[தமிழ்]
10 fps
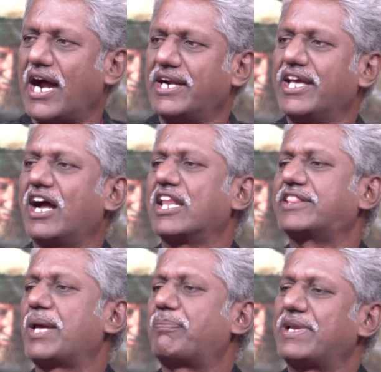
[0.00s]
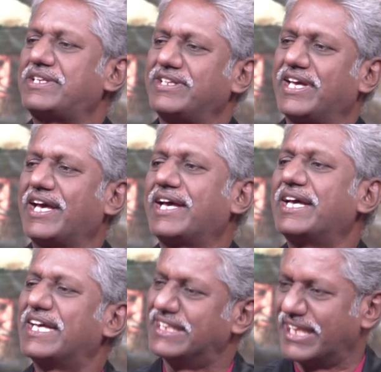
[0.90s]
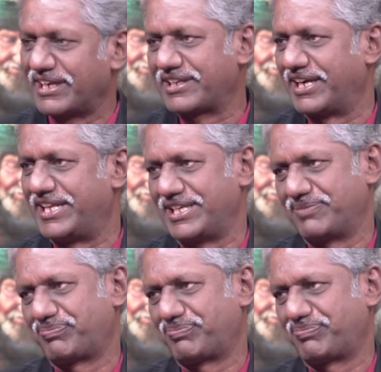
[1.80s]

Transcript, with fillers: அடையாளத்தை பற்றிய நெருக்கடி